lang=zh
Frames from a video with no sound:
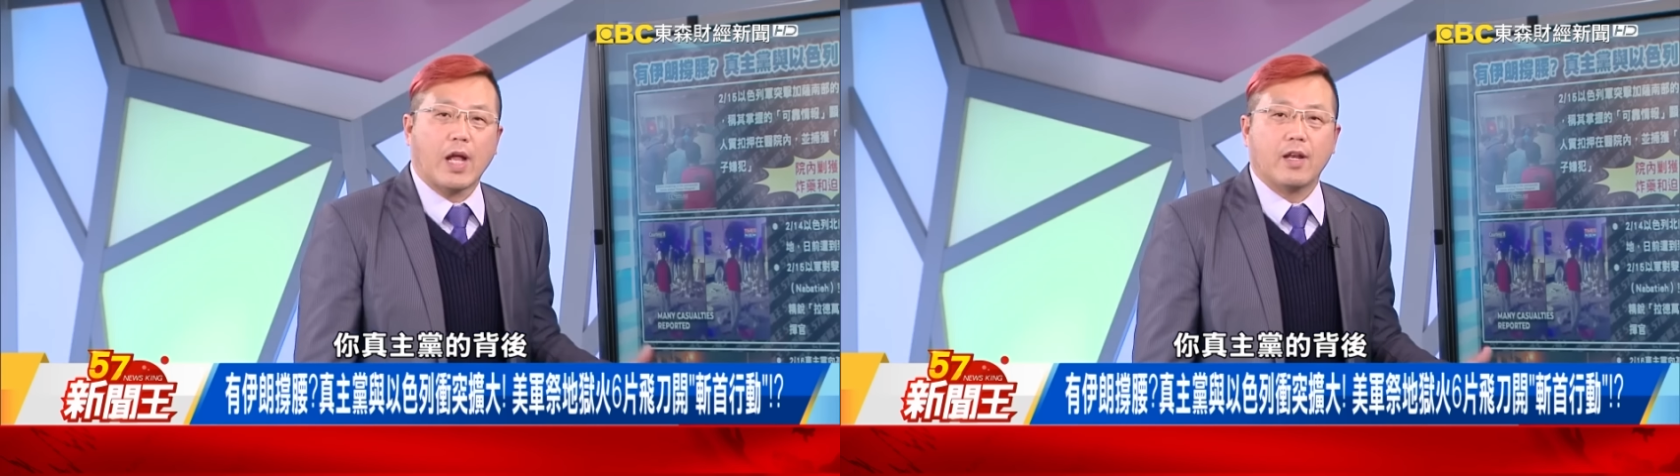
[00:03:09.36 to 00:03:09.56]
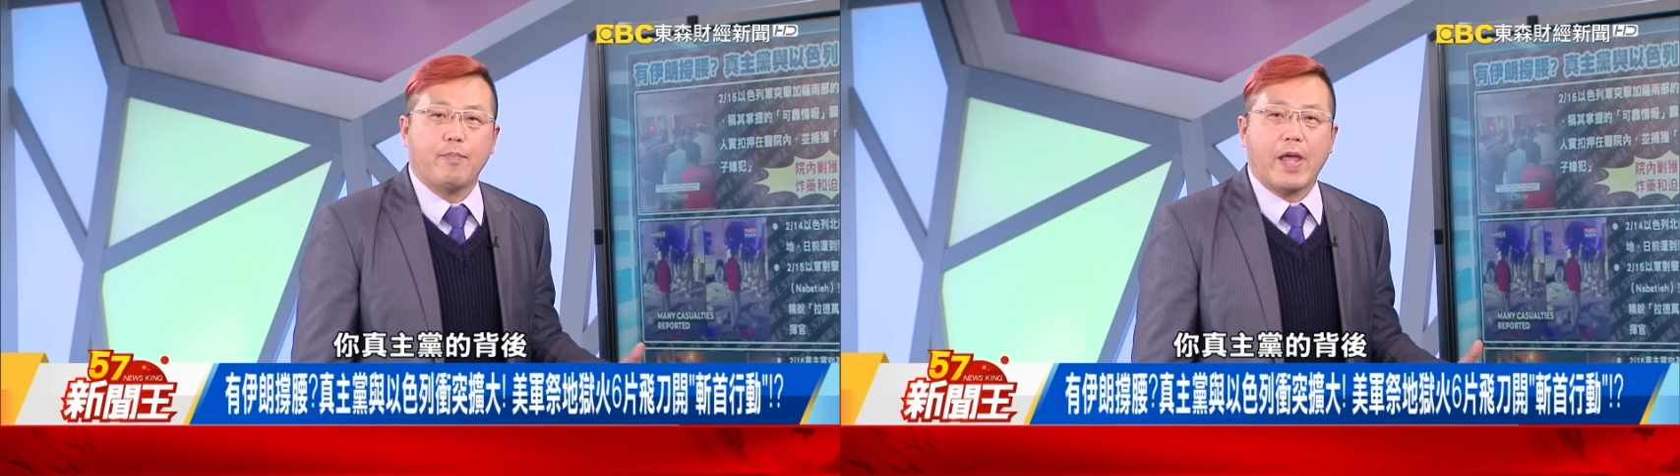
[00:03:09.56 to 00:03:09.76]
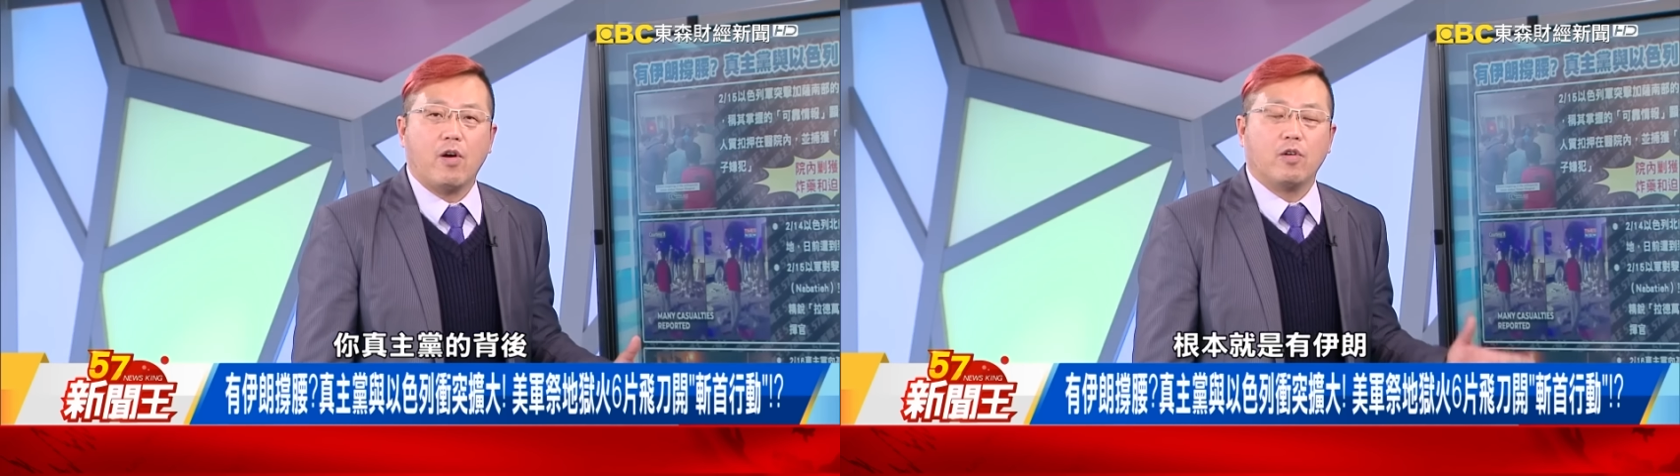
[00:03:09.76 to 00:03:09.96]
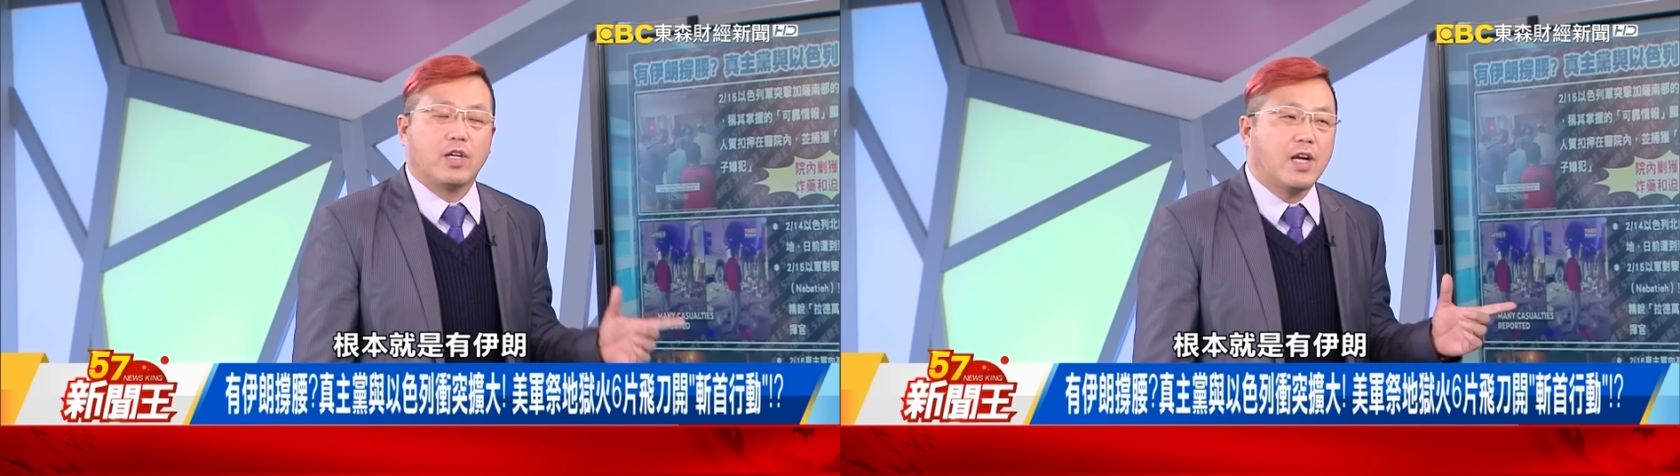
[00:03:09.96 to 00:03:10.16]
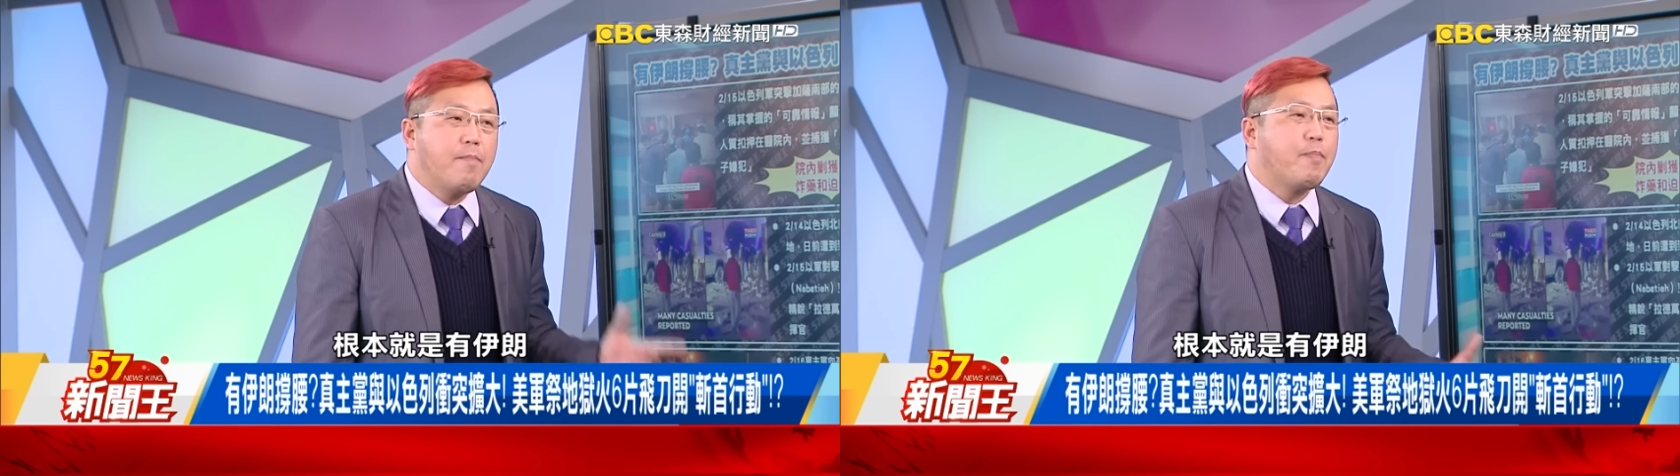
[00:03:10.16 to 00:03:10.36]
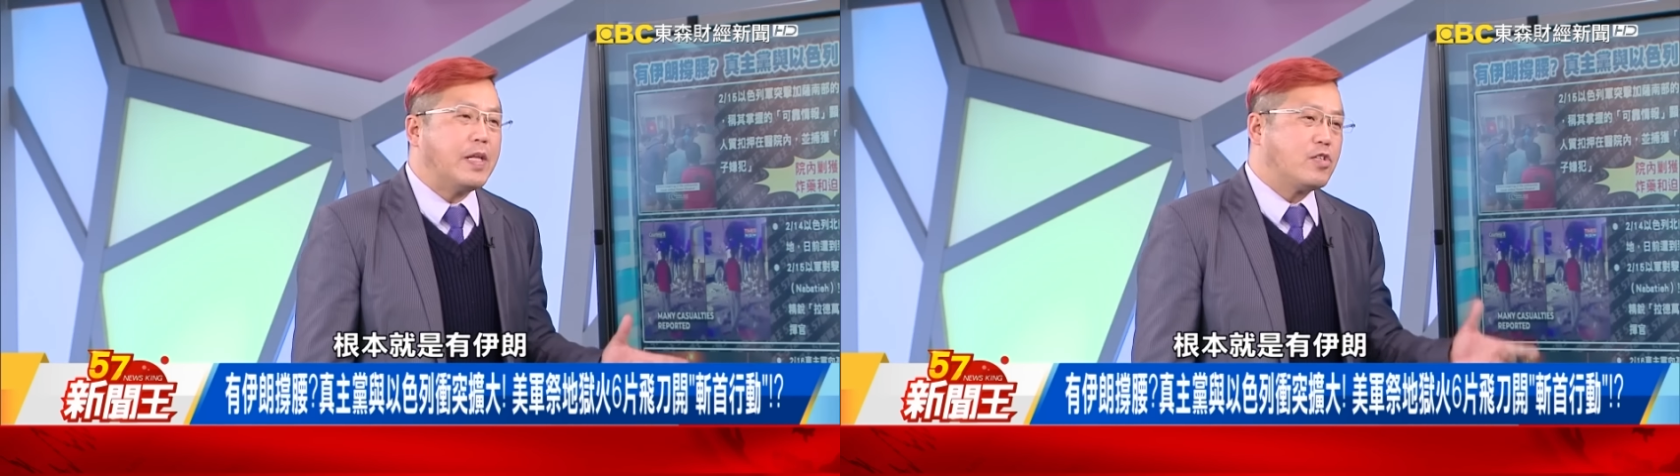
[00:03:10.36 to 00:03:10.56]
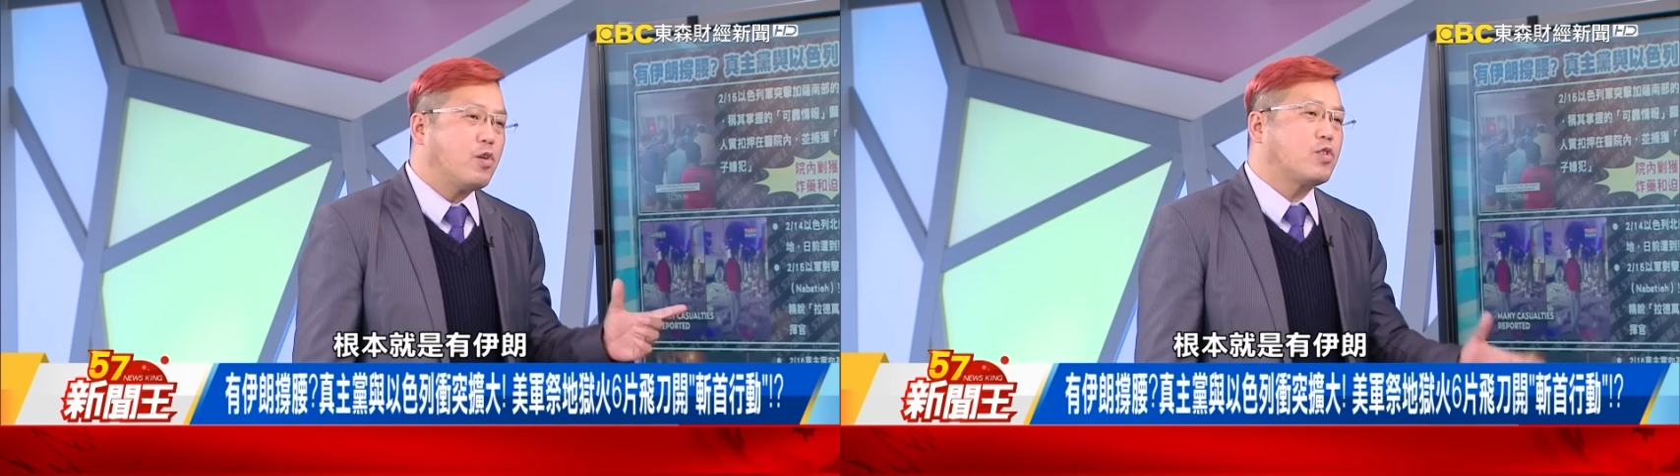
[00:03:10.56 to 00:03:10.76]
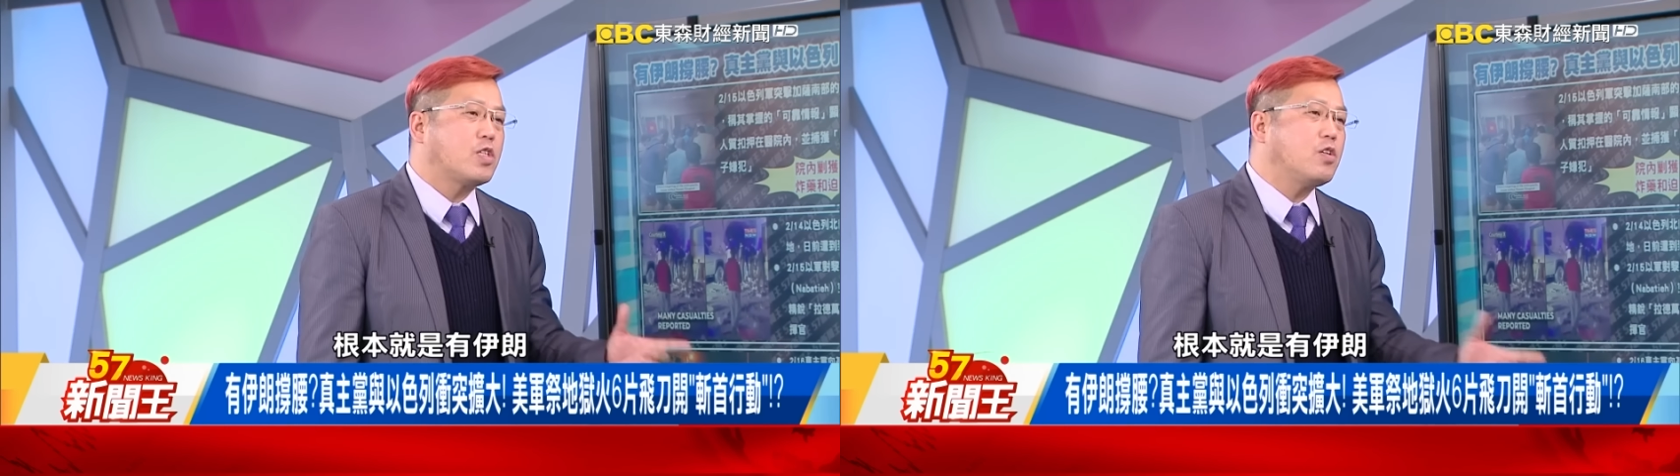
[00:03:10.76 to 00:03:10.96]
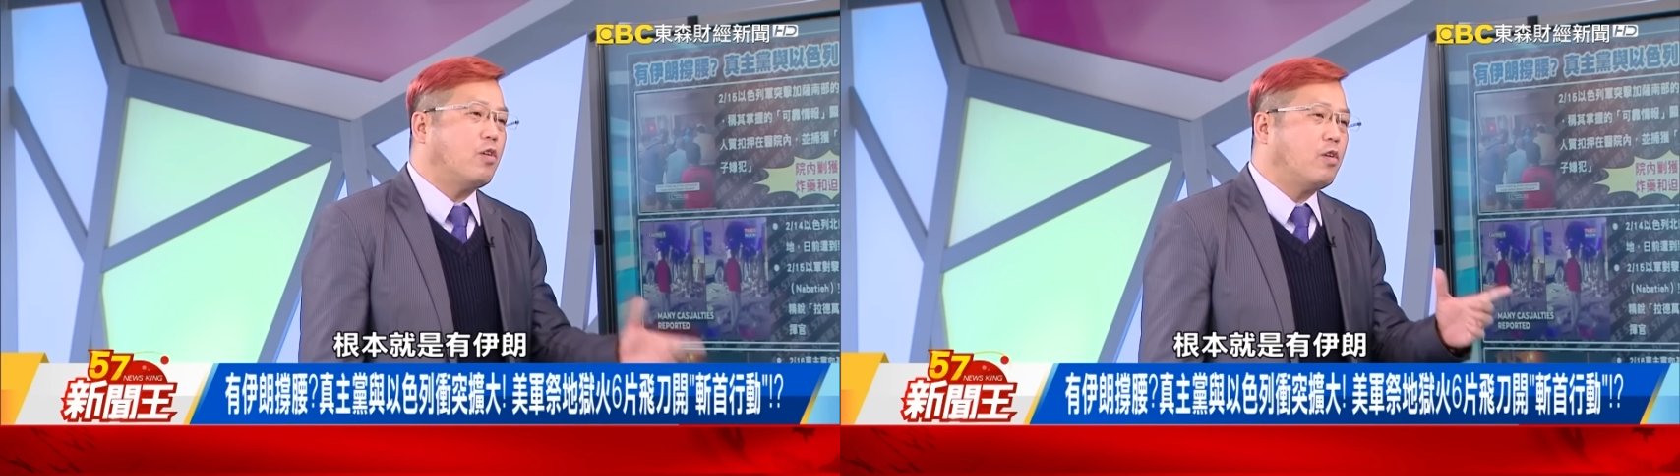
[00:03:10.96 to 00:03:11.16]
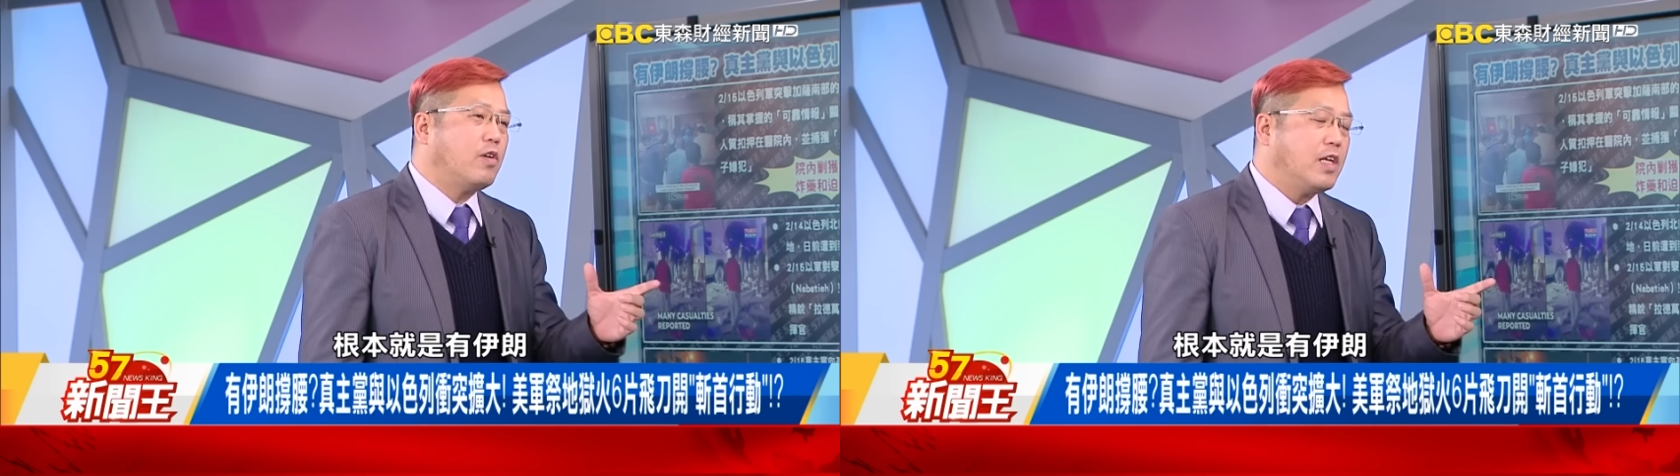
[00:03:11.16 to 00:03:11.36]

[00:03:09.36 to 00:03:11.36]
党的背后根本就是有